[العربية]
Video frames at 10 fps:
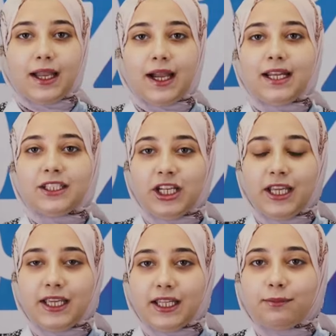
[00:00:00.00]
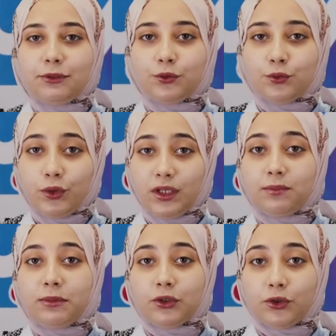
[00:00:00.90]
علشان كده بنقول
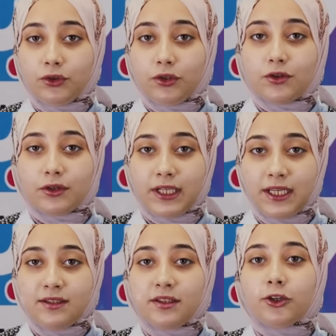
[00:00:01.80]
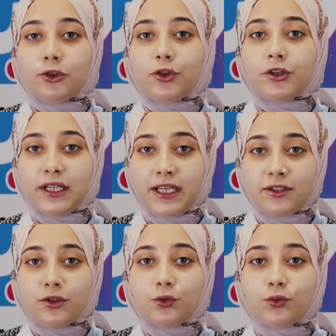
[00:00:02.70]
لما تختار ناس اختار
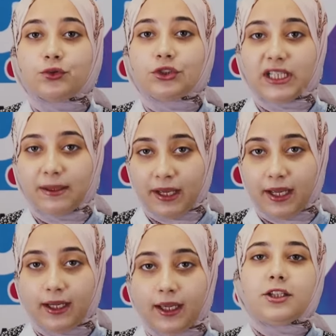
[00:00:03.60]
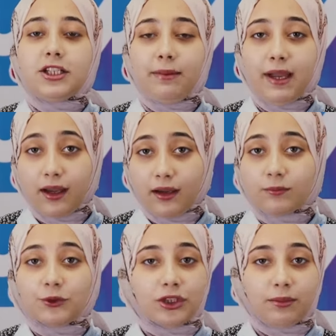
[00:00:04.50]
ناس تكون شبهك شبهك
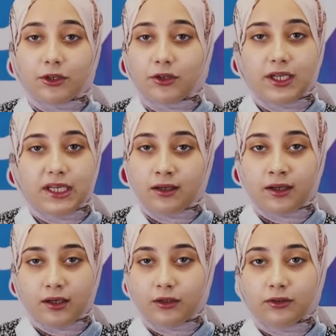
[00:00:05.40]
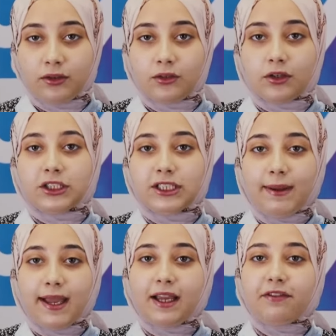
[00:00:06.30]
مش طبقيا لا اطلاقا
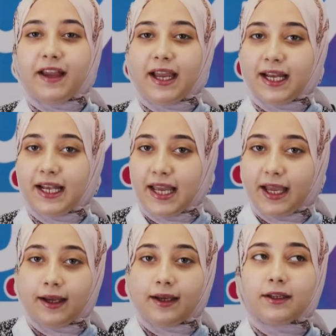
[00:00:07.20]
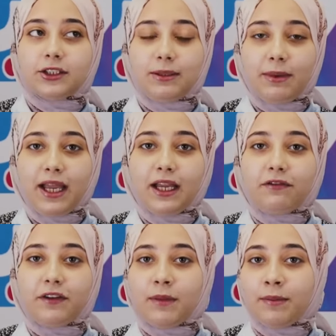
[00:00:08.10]
شبهك في اخلاقك شبهك
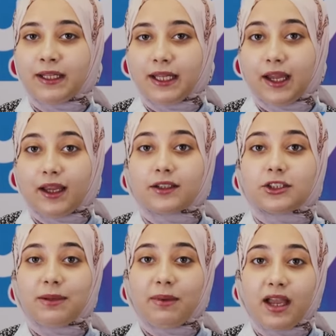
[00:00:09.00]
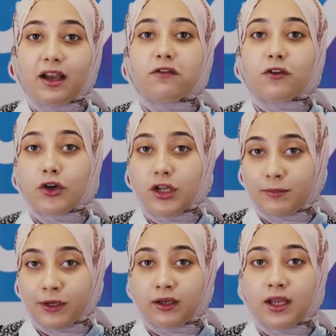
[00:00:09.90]
في مبادئك شبهك في
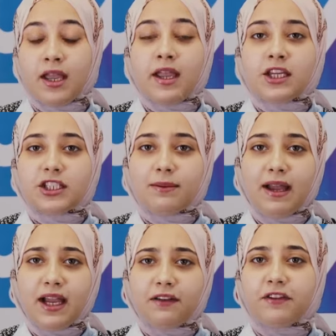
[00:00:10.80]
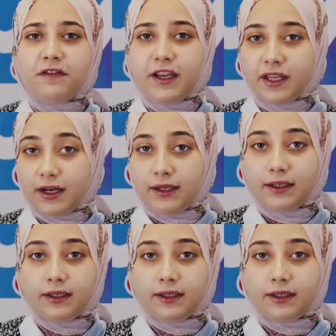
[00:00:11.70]
قيمك شبهك في فكرك